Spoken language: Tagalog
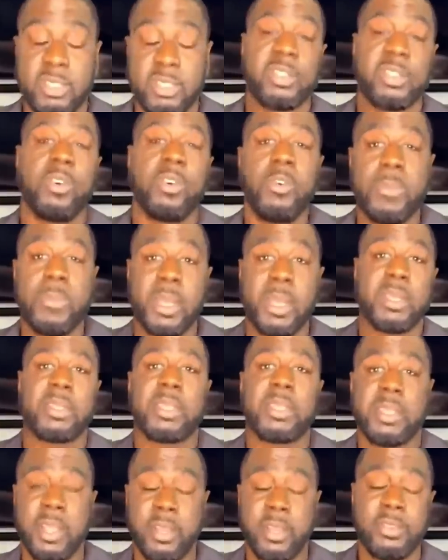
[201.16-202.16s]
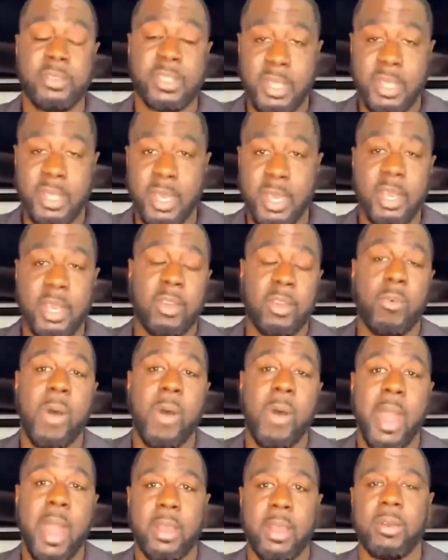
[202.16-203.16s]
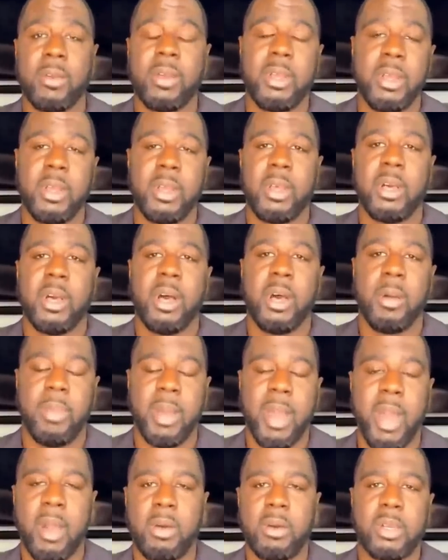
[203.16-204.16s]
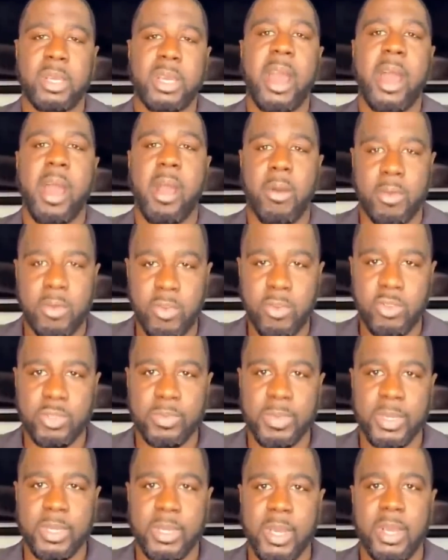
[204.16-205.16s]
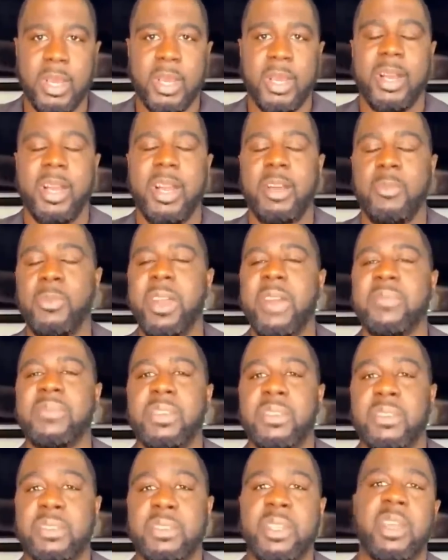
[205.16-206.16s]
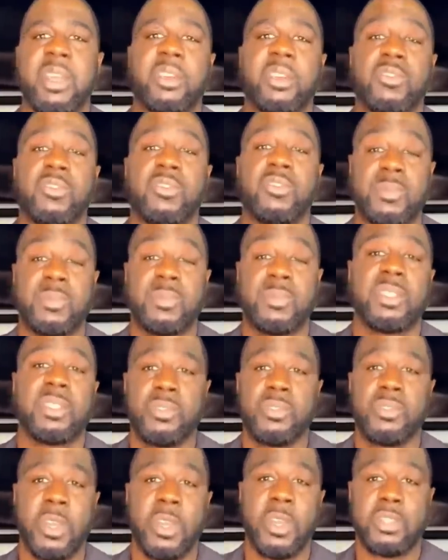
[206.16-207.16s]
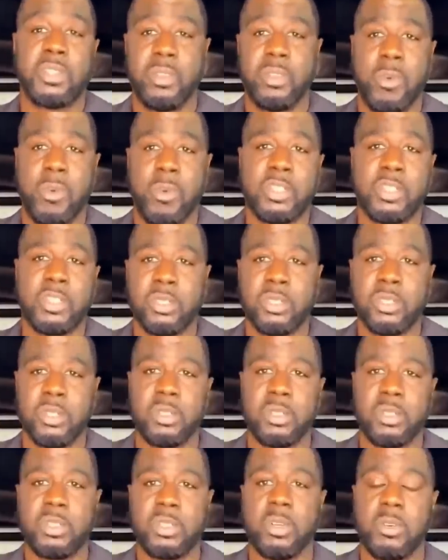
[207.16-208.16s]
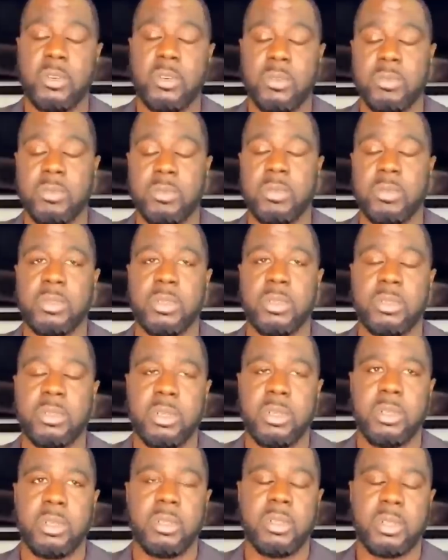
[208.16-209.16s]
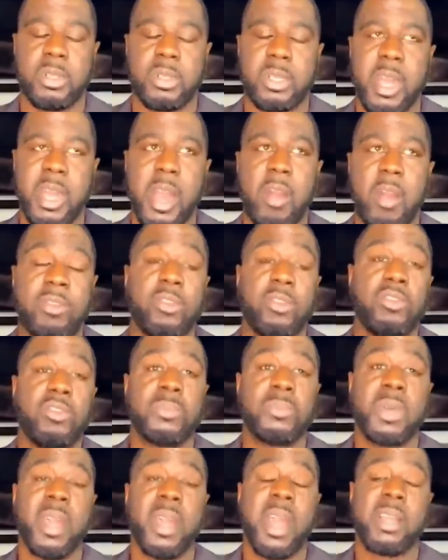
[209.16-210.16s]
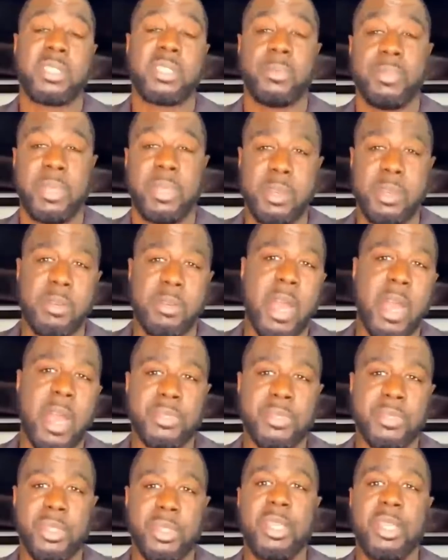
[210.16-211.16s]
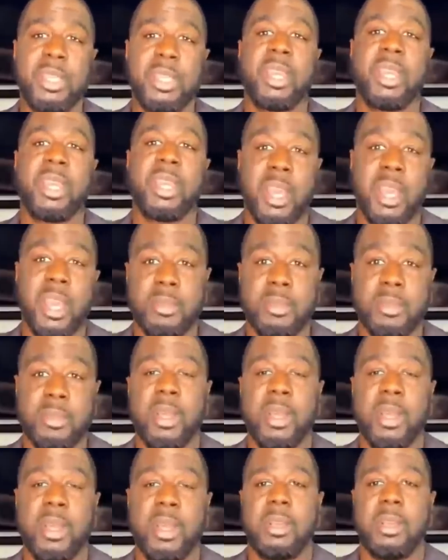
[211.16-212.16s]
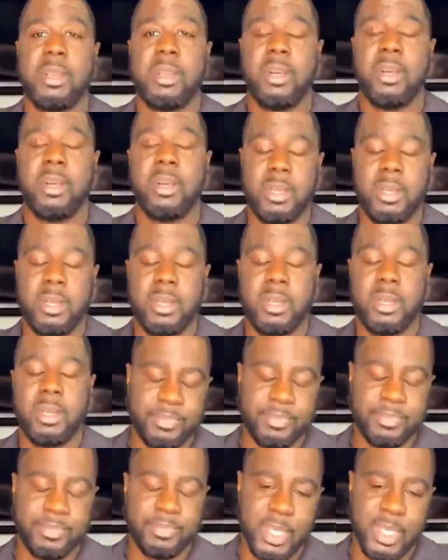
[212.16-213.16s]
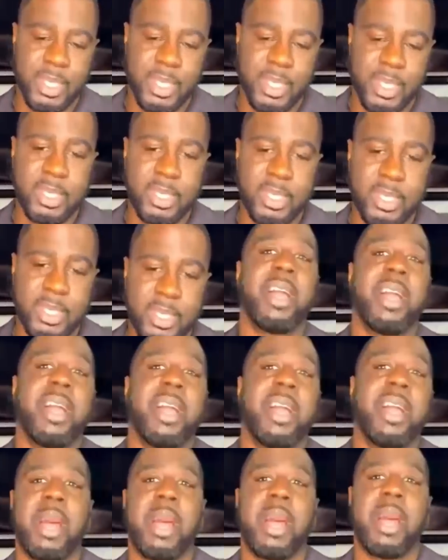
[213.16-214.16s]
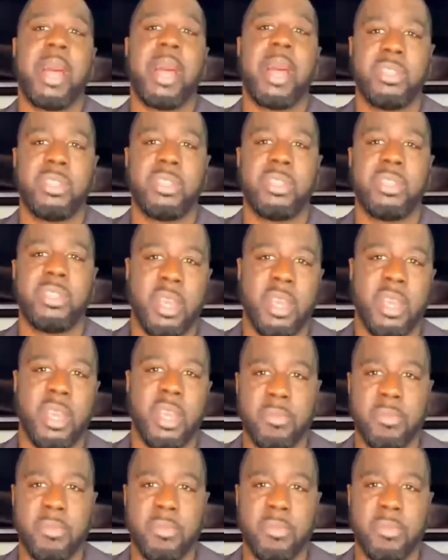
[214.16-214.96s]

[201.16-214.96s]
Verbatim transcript: ng todo ng Wizards eto nga si Kyle Kuzma at gusto nga daw siya ng GM. Malaki rin daw ang posibilidad na malaki ang hinge ng Wizards na kapalit ni Kuzma o kaya naman isign na lang siya sa malaking contract extension